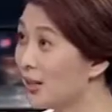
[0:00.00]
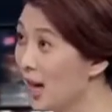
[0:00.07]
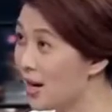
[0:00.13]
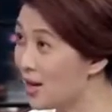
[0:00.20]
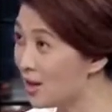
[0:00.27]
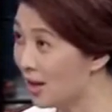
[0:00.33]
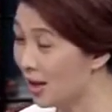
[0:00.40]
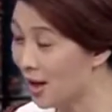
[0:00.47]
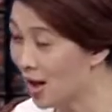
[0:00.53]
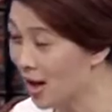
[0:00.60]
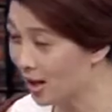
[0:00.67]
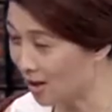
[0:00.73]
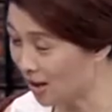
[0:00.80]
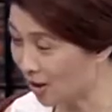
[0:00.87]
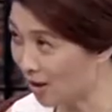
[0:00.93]
但是呢
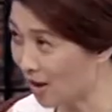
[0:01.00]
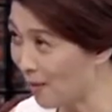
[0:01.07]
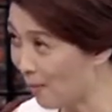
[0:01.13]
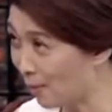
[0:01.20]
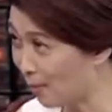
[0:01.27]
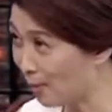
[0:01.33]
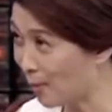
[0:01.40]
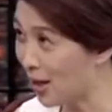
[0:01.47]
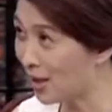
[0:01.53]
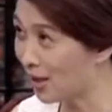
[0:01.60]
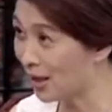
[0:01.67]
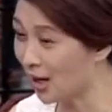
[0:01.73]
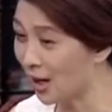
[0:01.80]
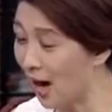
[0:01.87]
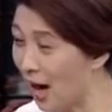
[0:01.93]
你是在不断的
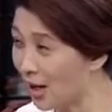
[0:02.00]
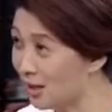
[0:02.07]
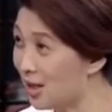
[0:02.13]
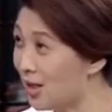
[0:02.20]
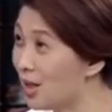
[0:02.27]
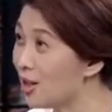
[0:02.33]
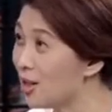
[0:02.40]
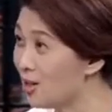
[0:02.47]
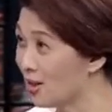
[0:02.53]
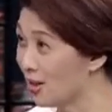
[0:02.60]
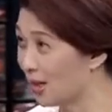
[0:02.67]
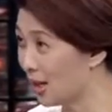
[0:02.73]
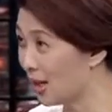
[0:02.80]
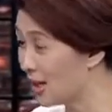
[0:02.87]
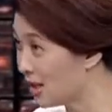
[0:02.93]
在按揭似
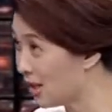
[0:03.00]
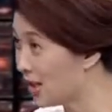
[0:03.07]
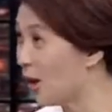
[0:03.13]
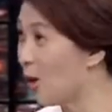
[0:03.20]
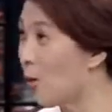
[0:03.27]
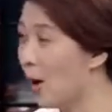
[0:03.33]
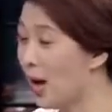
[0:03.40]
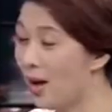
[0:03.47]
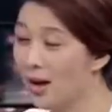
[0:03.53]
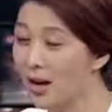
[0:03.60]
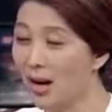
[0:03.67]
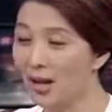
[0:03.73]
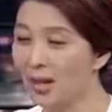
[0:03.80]
的在利息在还。